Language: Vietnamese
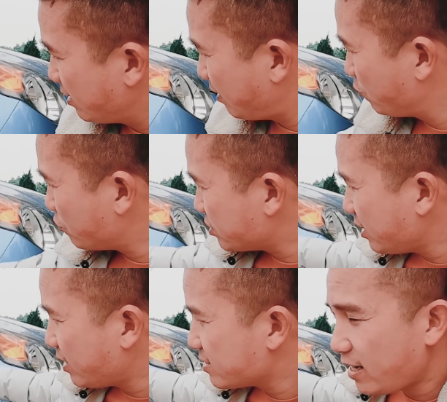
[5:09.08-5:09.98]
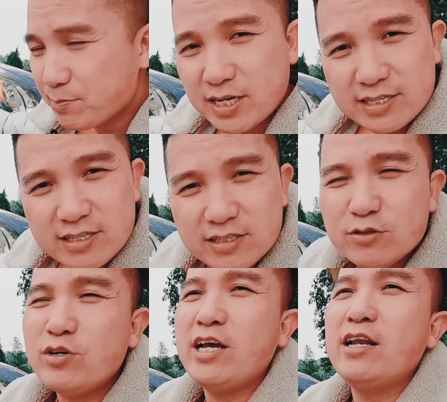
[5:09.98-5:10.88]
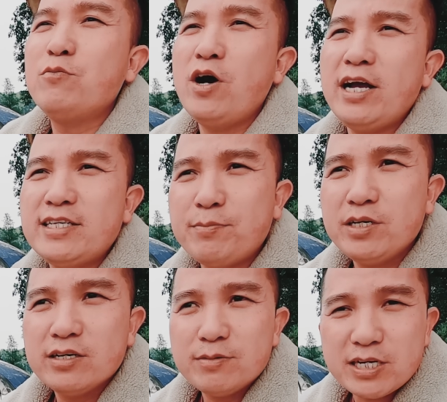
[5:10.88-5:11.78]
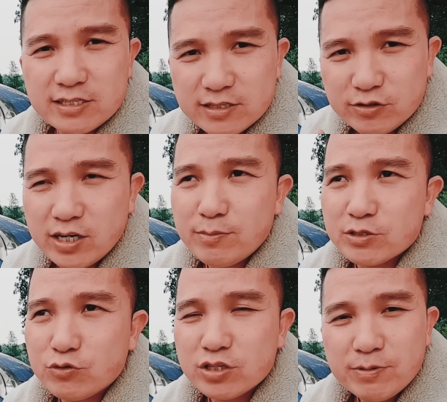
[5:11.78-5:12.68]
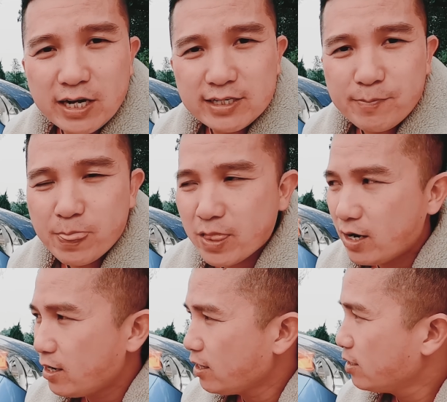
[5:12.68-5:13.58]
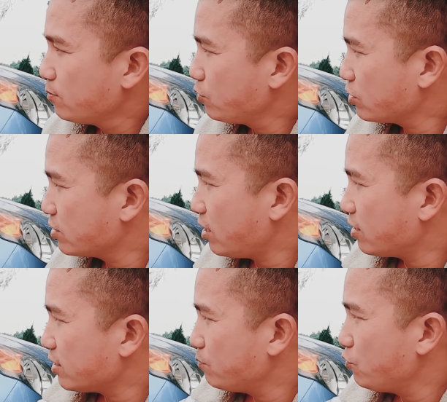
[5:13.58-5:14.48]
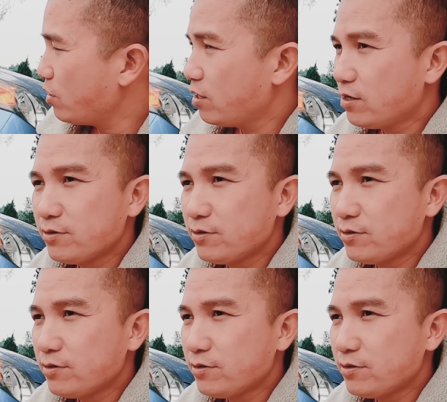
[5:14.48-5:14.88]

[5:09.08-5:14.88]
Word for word: là một con xe dạ, em giả sử như con này là mua 200 đi em giả sử thôi nhá mặc dù nó thấp hơn 200 một người thợ người ta mua